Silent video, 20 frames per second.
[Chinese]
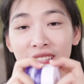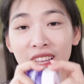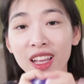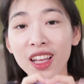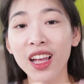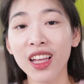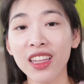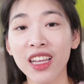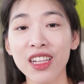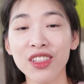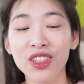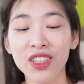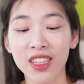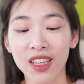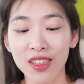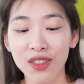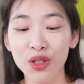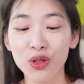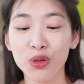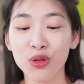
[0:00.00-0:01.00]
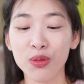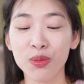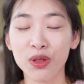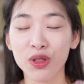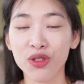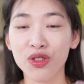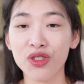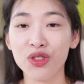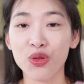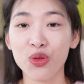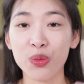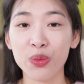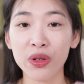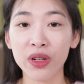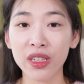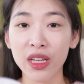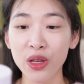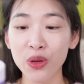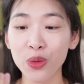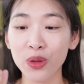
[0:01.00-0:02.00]
单看它这个颜色就这么治愈，不知
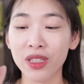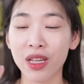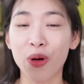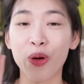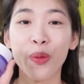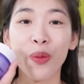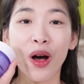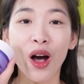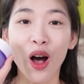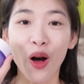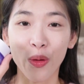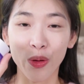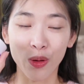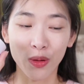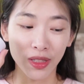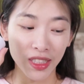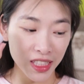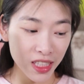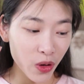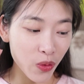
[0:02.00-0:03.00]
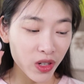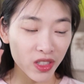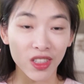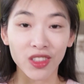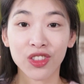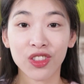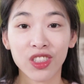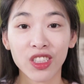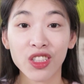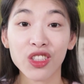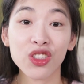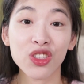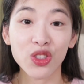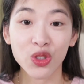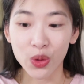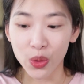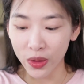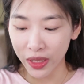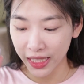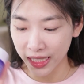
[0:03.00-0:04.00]
道它用起来会不会好用？今天晚上直接试
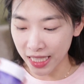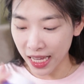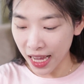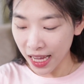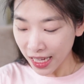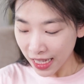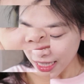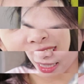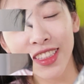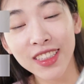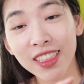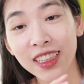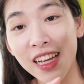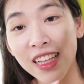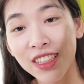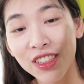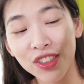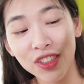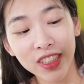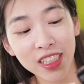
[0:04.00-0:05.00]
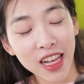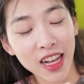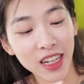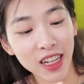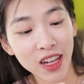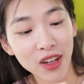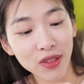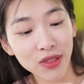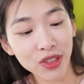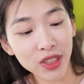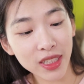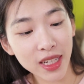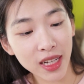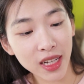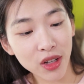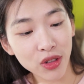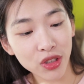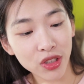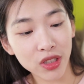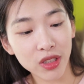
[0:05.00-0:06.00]
用一下。接下来呢，遮瑕膏，遮瑕
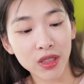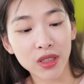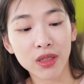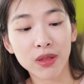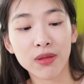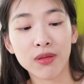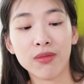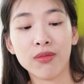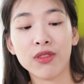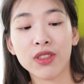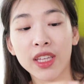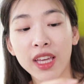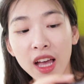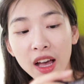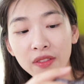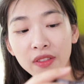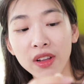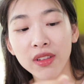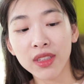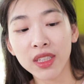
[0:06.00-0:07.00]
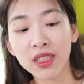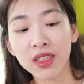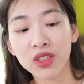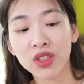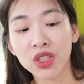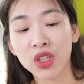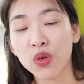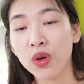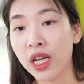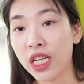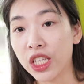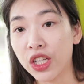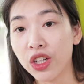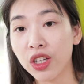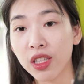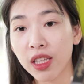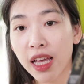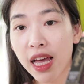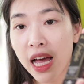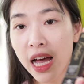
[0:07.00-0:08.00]
膏是 Kat Von D 的这款
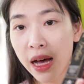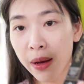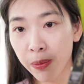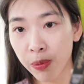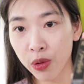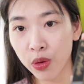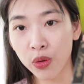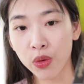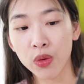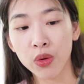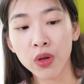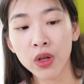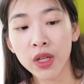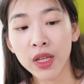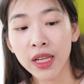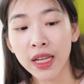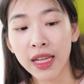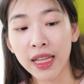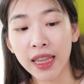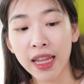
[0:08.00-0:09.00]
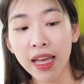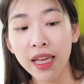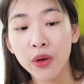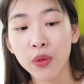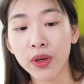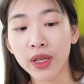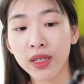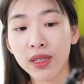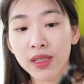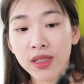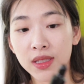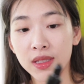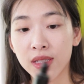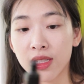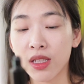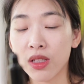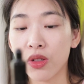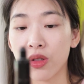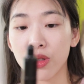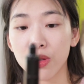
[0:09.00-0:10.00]
Good Apple。Lightweight
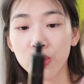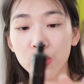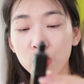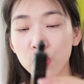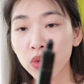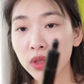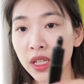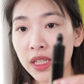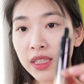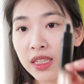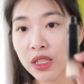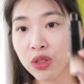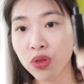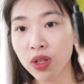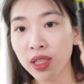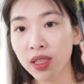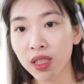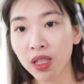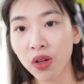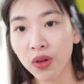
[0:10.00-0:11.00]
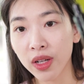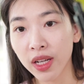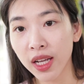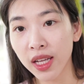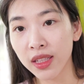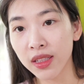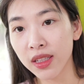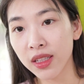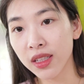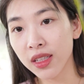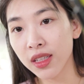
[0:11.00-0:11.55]
Concealer，呜，它拿出来挺好看的。